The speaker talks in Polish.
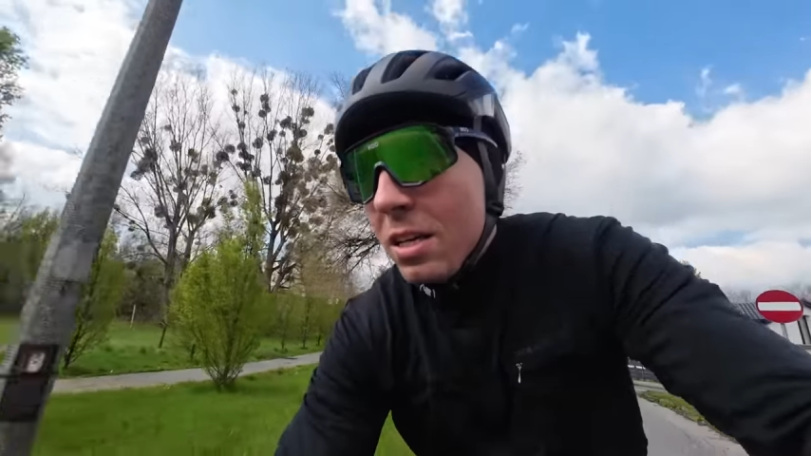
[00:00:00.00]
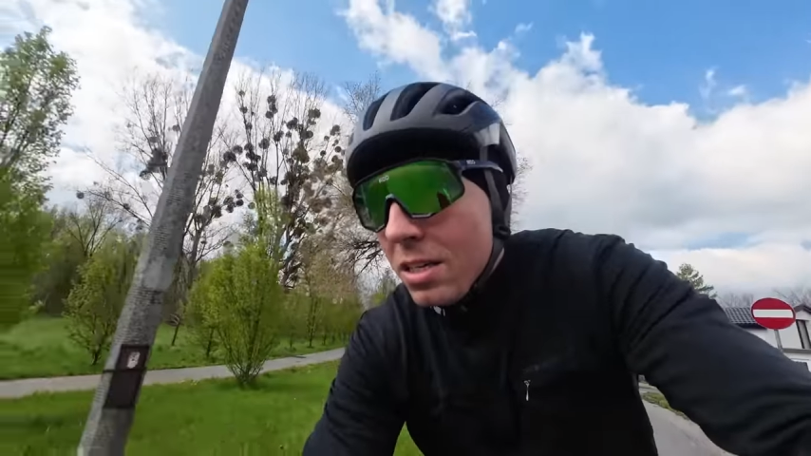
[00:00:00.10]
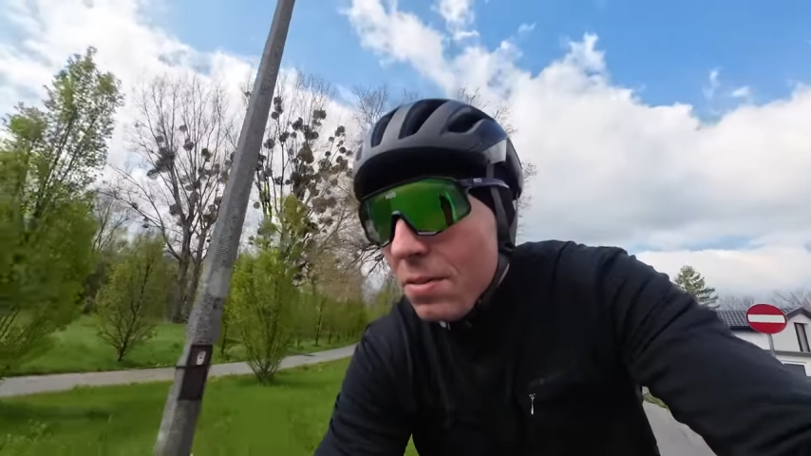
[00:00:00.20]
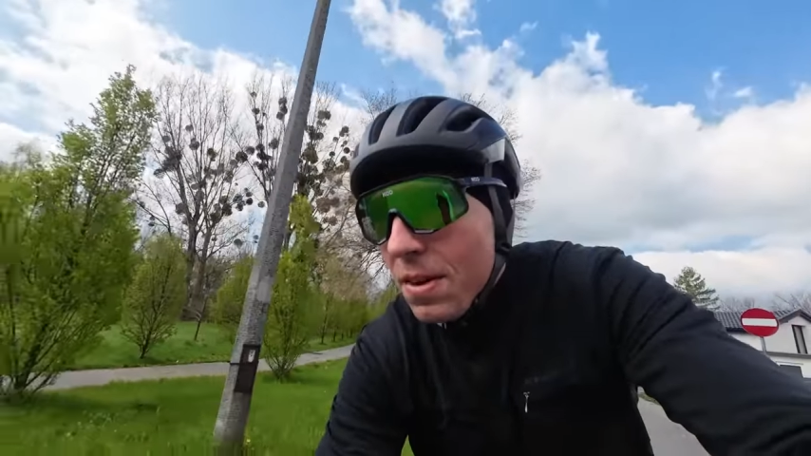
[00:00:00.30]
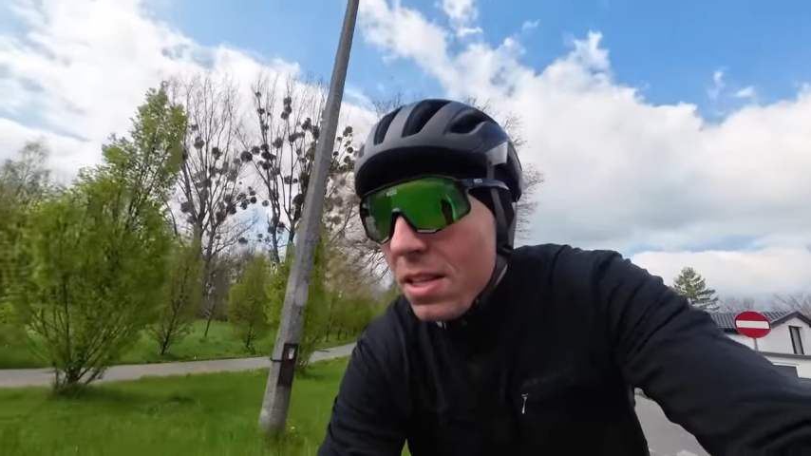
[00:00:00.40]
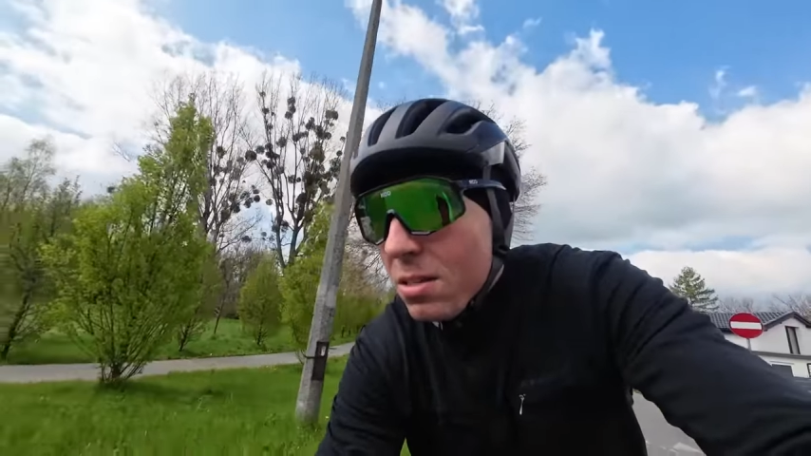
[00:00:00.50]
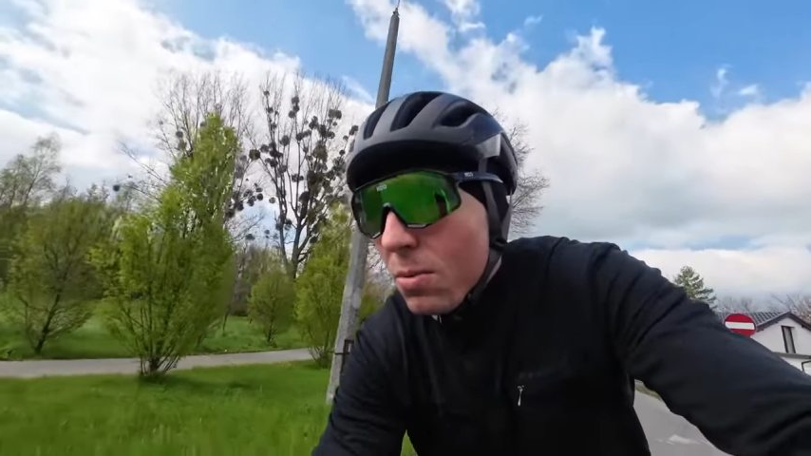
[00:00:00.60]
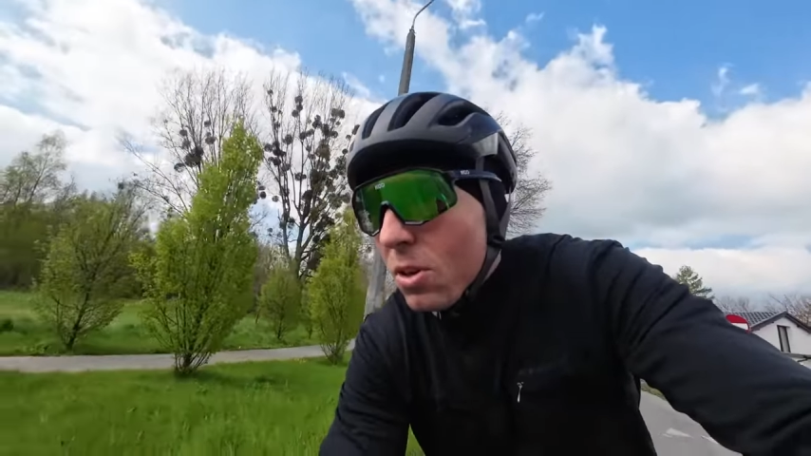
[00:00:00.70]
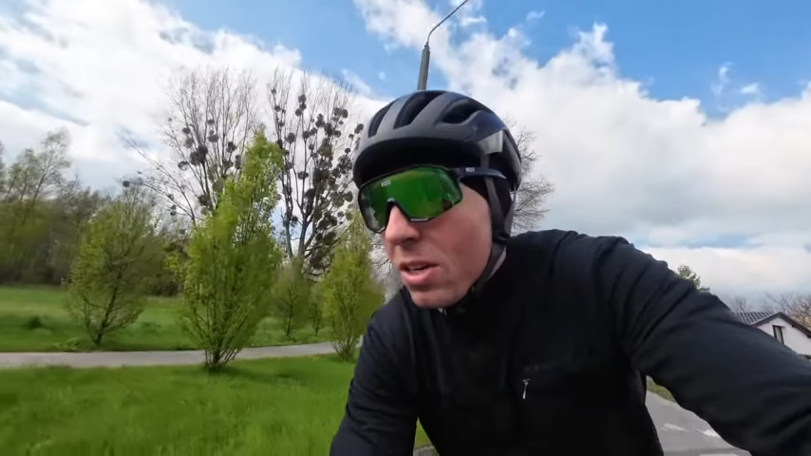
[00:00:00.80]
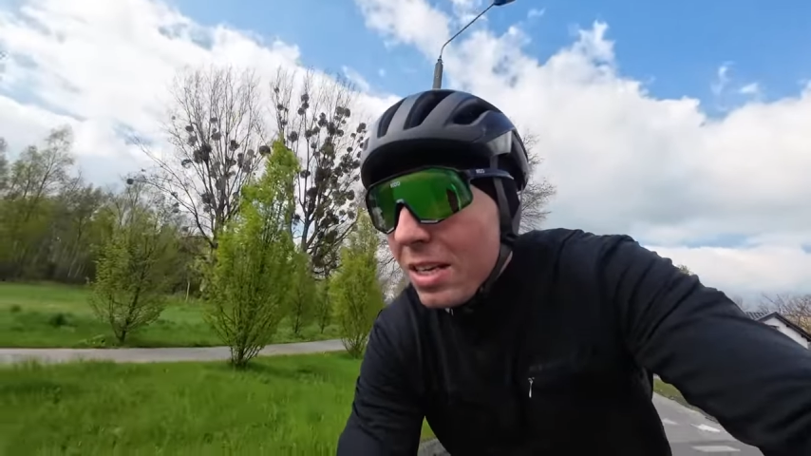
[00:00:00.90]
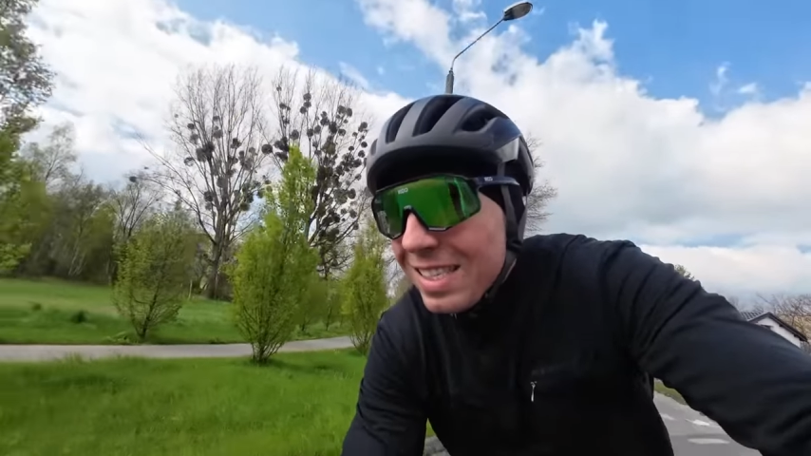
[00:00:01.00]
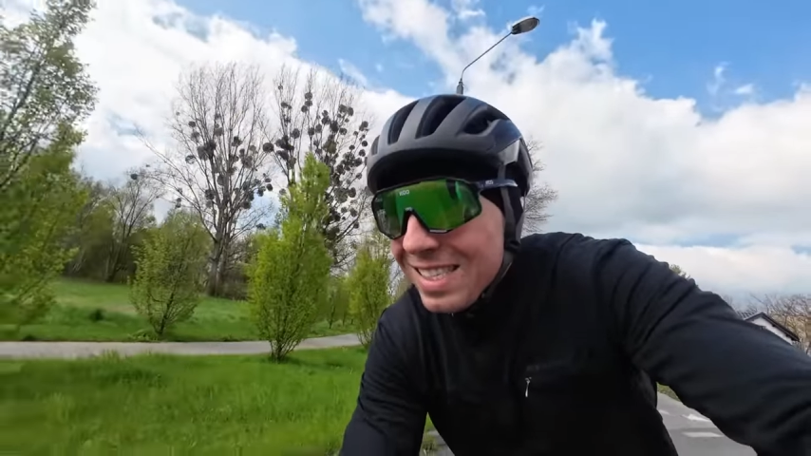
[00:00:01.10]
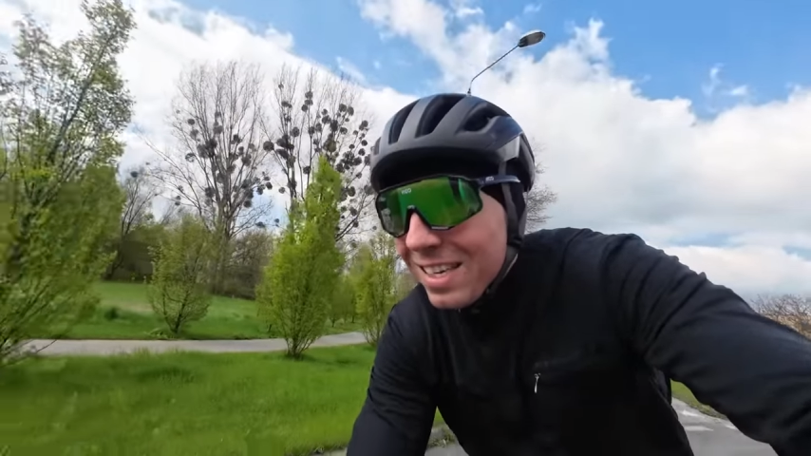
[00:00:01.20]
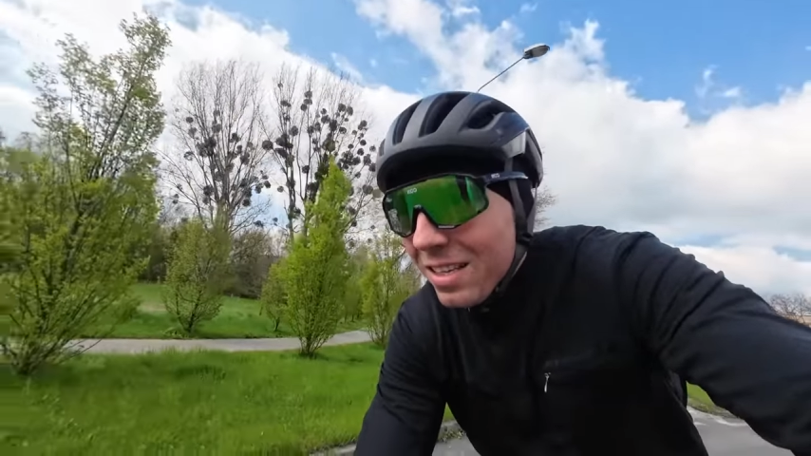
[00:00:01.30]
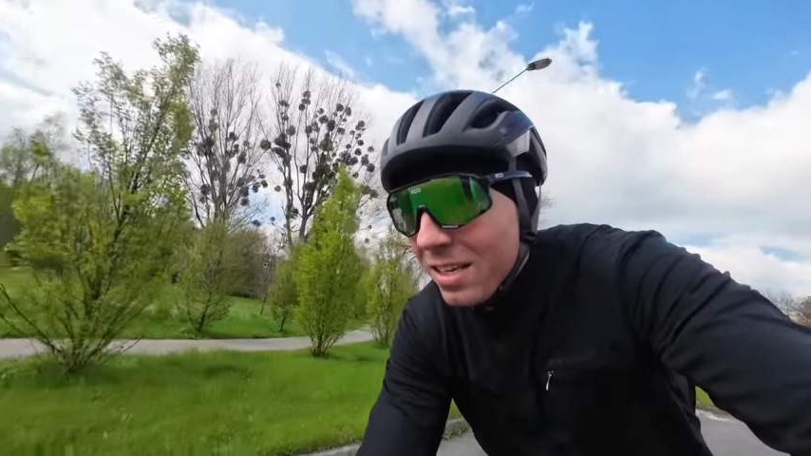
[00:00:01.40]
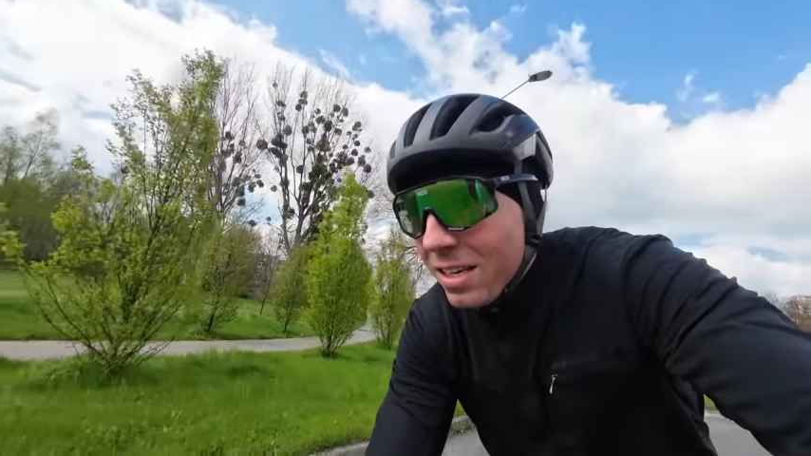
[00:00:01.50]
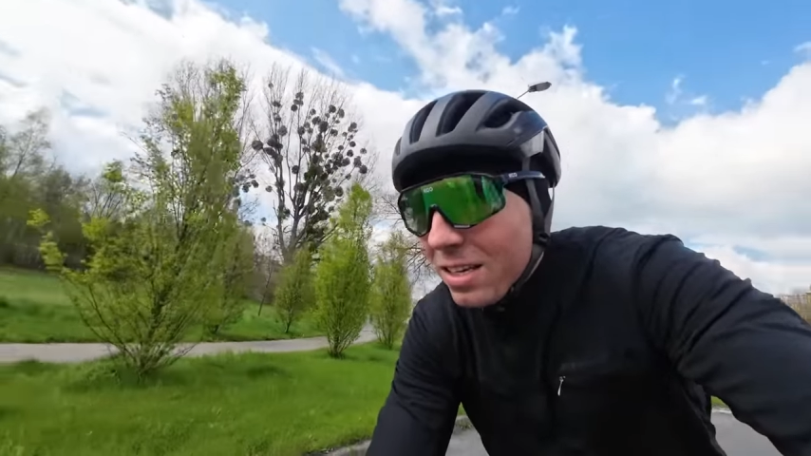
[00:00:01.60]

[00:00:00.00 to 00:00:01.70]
jest wart swojej ceny.